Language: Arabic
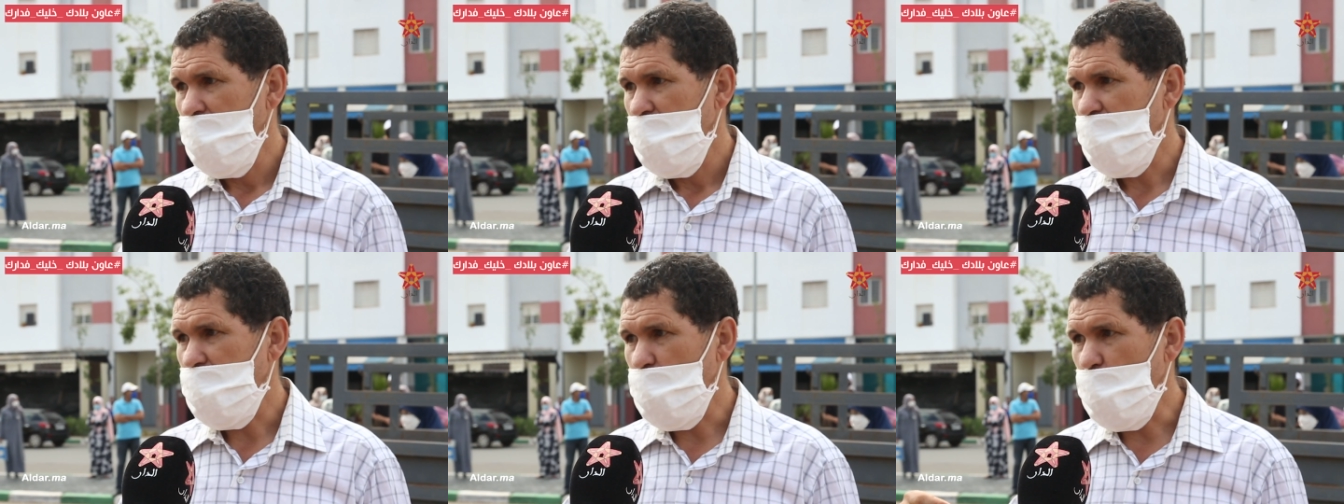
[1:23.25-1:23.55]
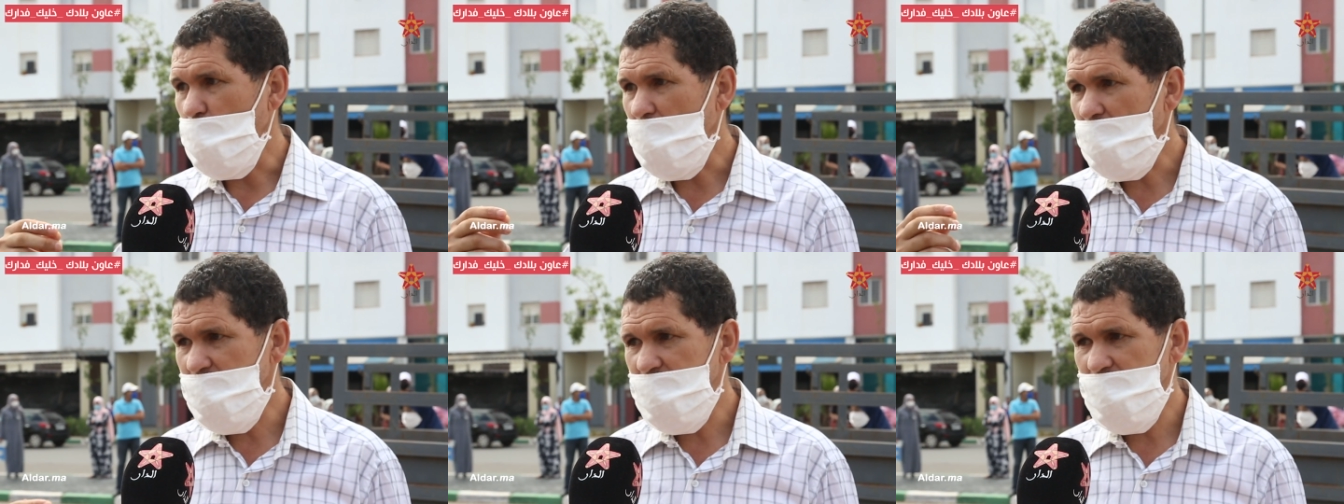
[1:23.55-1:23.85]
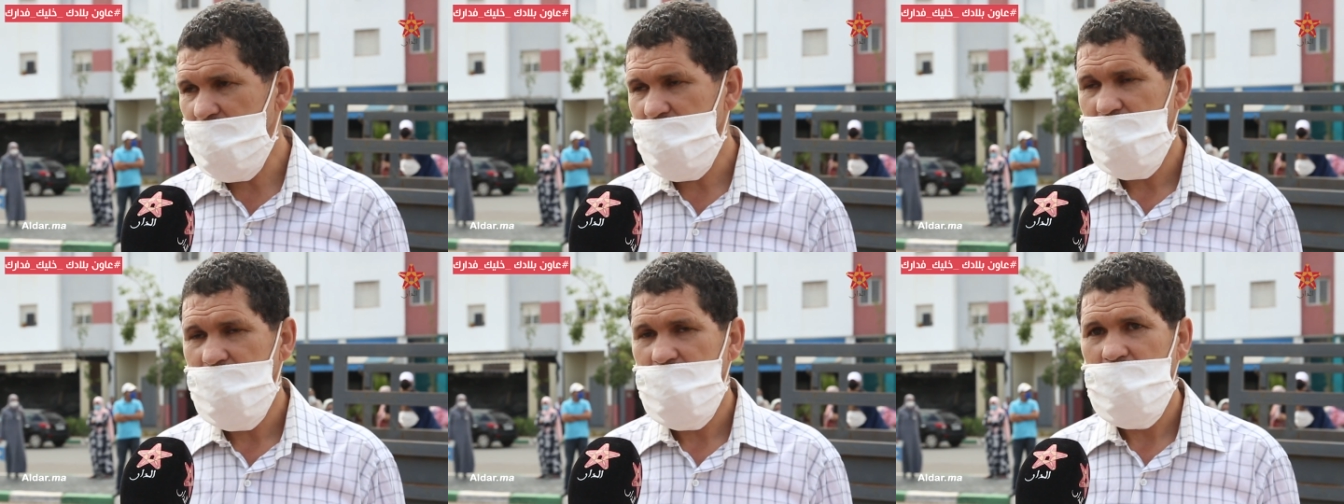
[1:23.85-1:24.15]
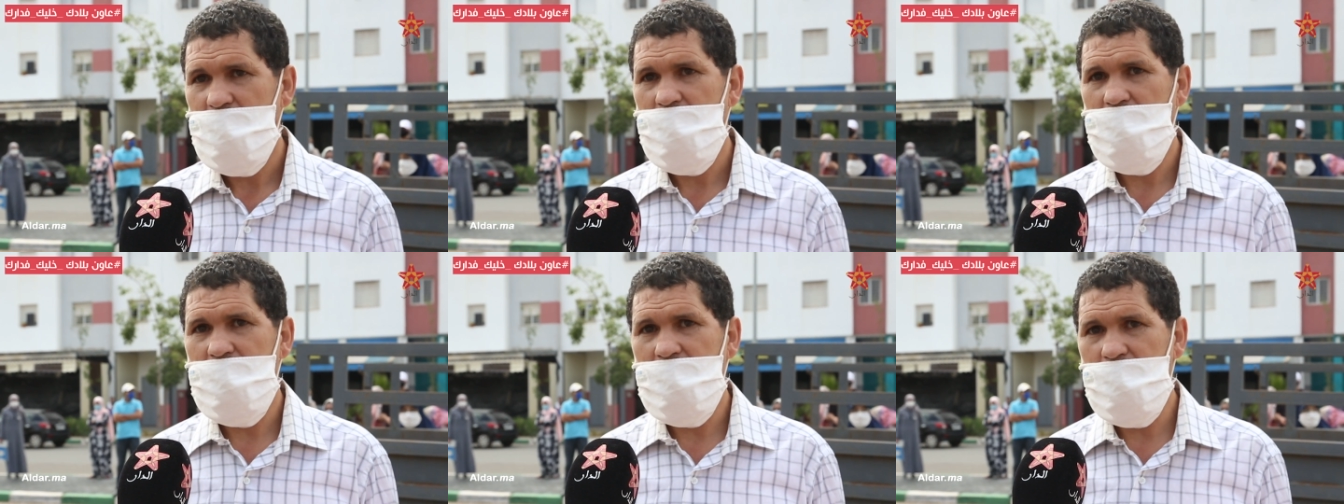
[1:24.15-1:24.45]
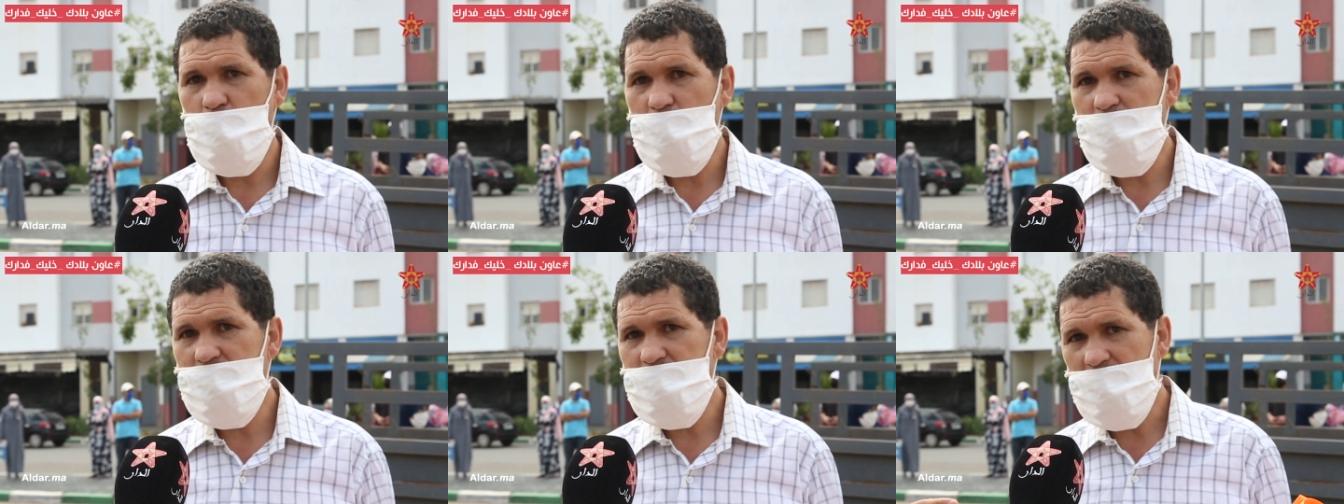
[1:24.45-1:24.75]
في الوقت اللي
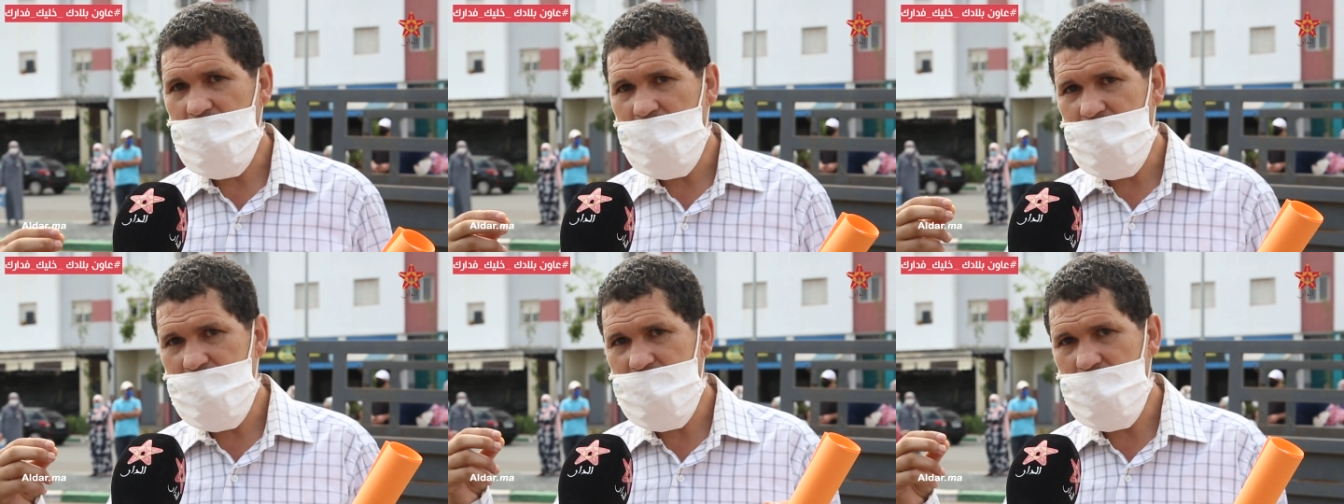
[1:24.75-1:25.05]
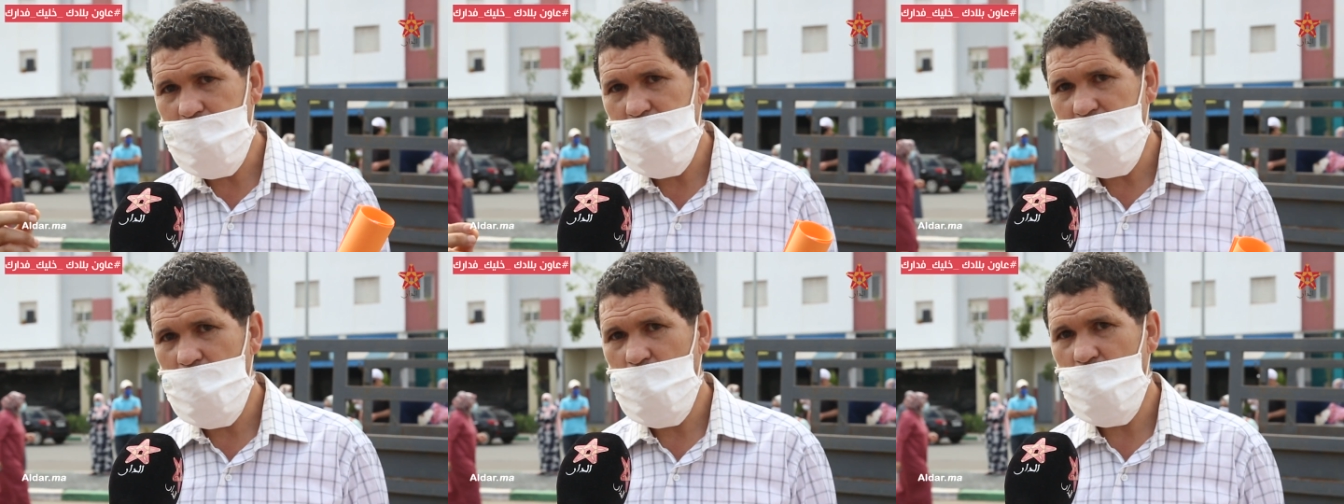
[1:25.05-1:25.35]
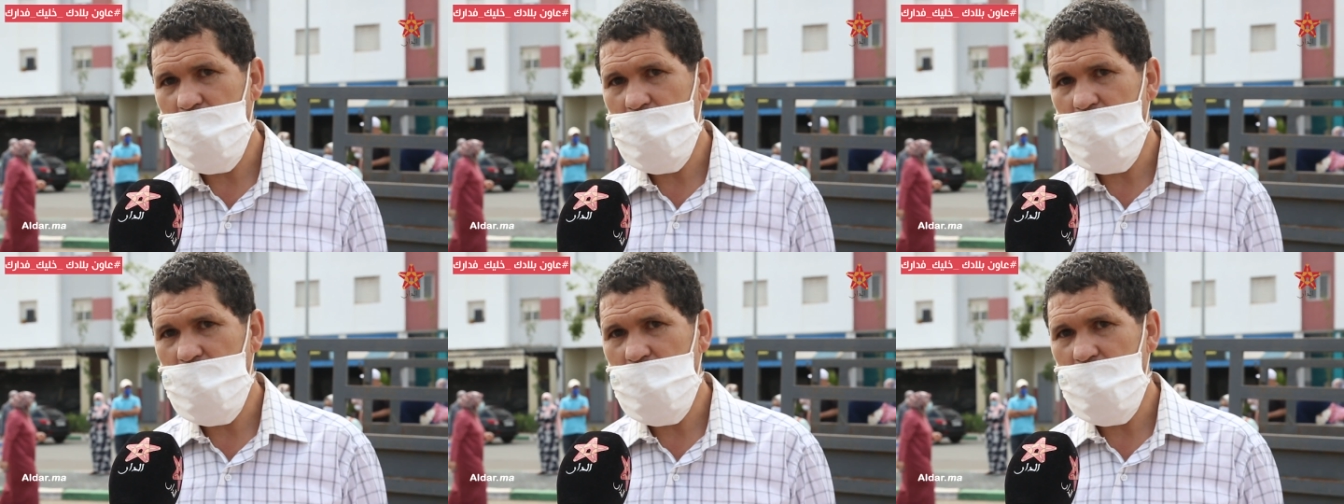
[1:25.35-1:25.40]
وزاره التربيه